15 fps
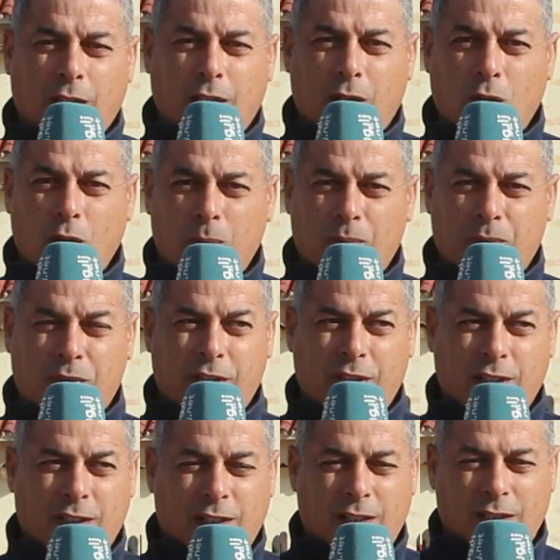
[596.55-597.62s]
اليوم
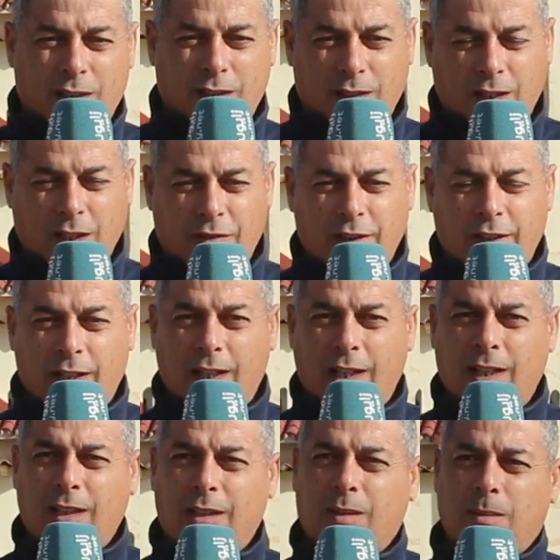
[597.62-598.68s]
جينا
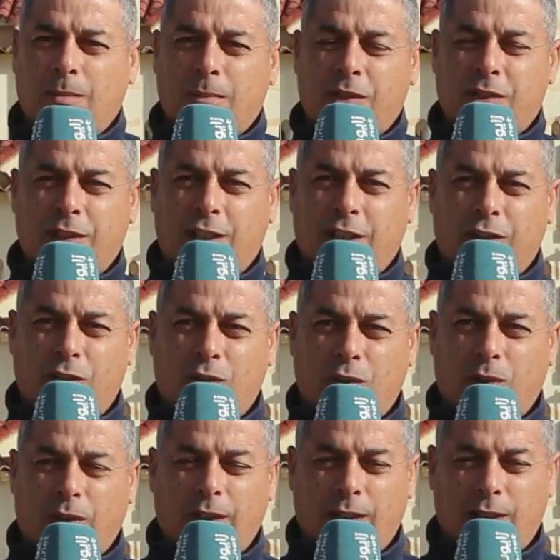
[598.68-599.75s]
كفلاحة باش
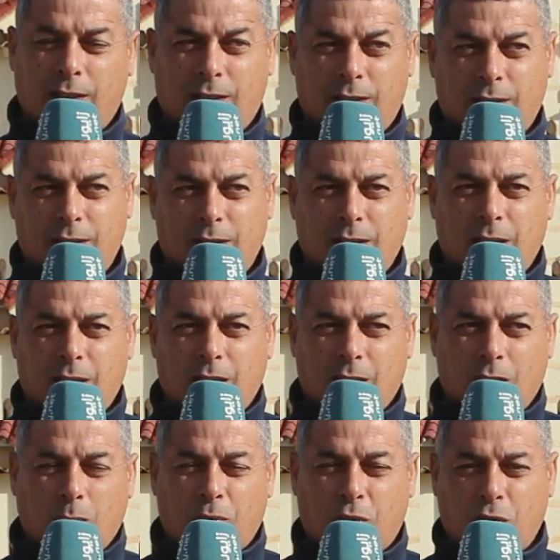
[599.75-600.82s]
نحتجوا على
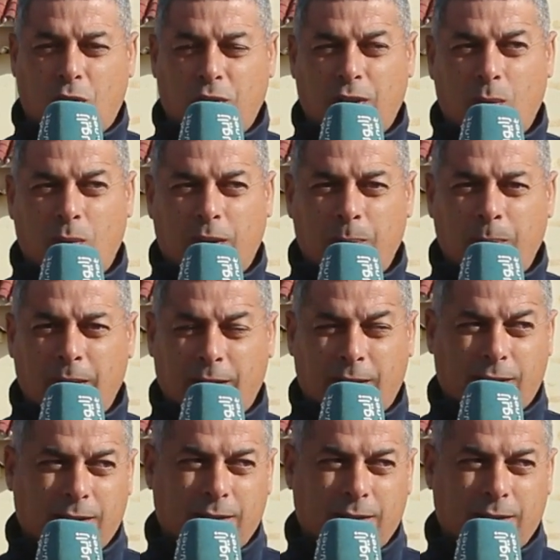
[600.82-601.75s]
المشروع ديال واد الملك